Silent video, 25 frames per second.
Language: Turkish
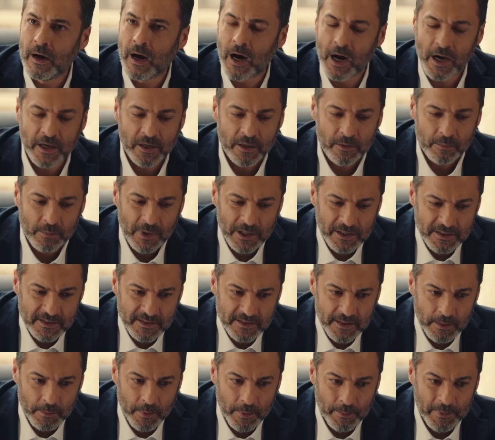Ayrılmak
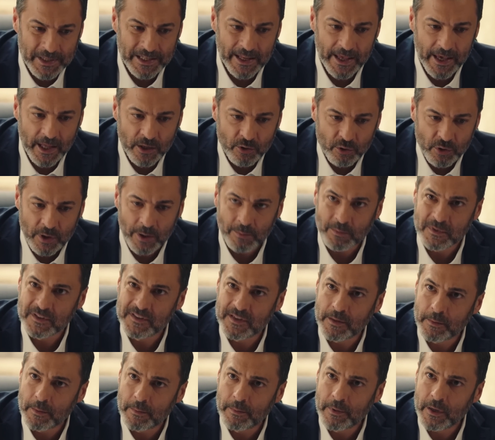istememin en önemli
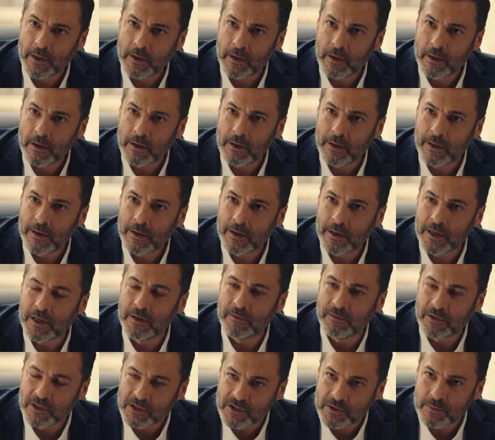sebebi
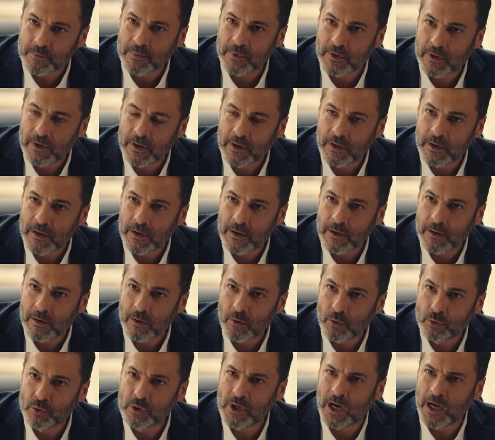Kıvılcım.
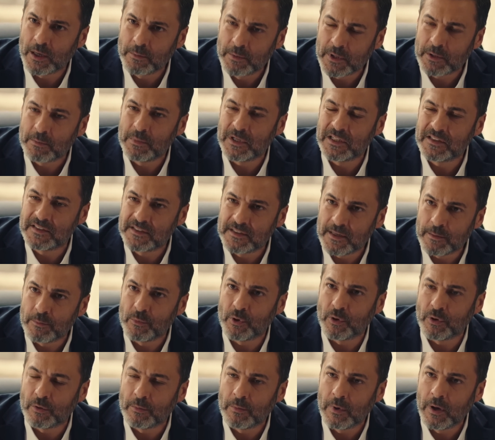Onu kaybetmek
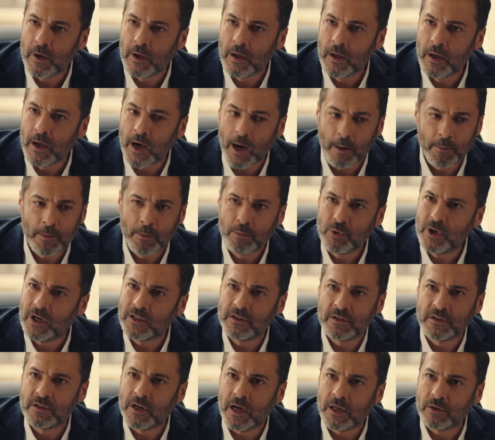istemiyorum. Ama bu
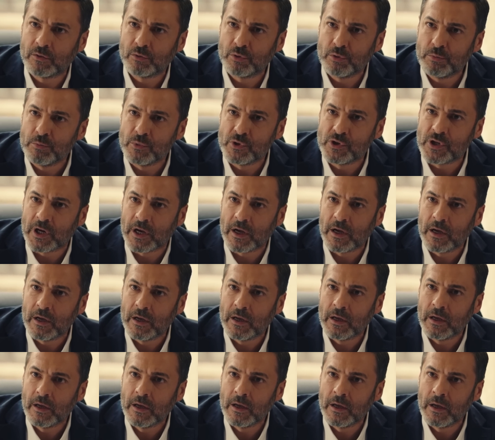kadın rahat durmayacak.
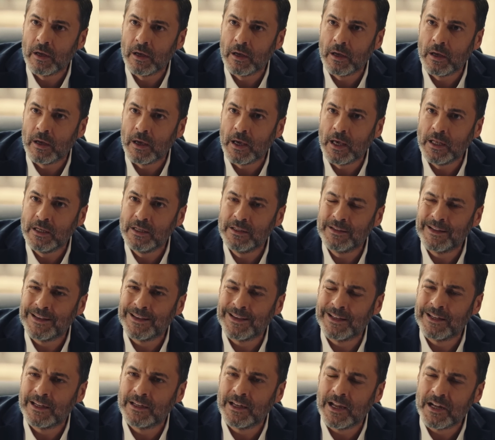
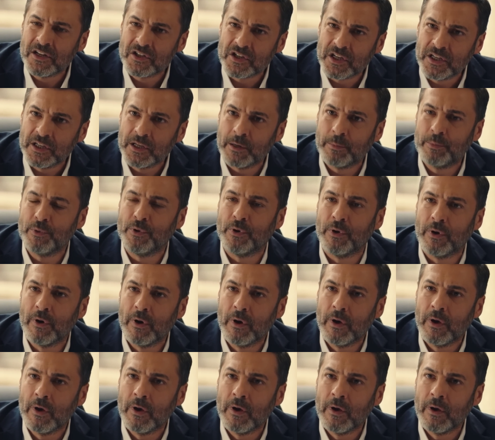Elinden gelen her şeyi yapıyor.
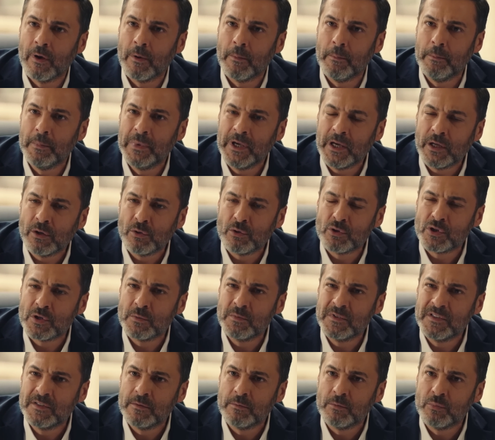Bir an
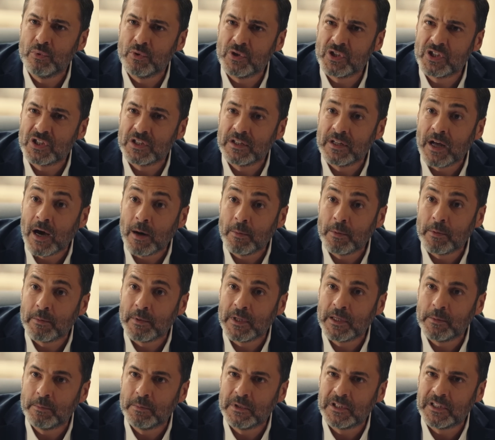önce bizim bu işi ne yapıp
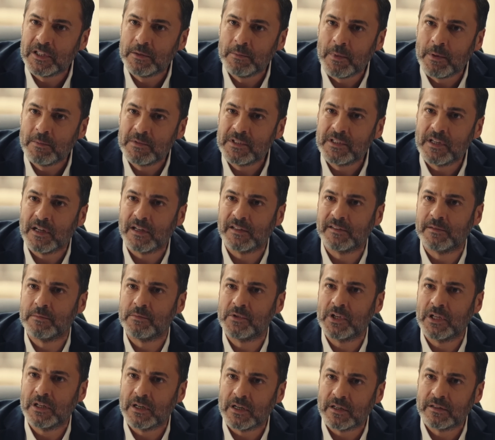edip bitirmemiz lazım
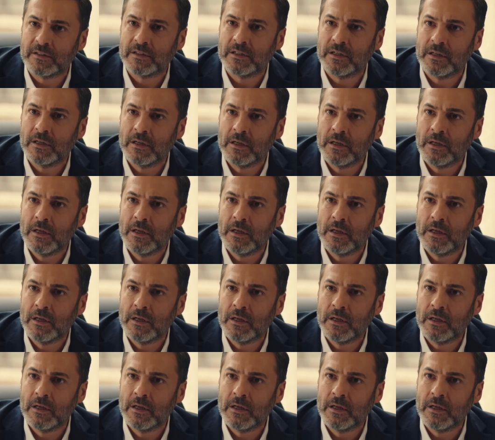Can artık.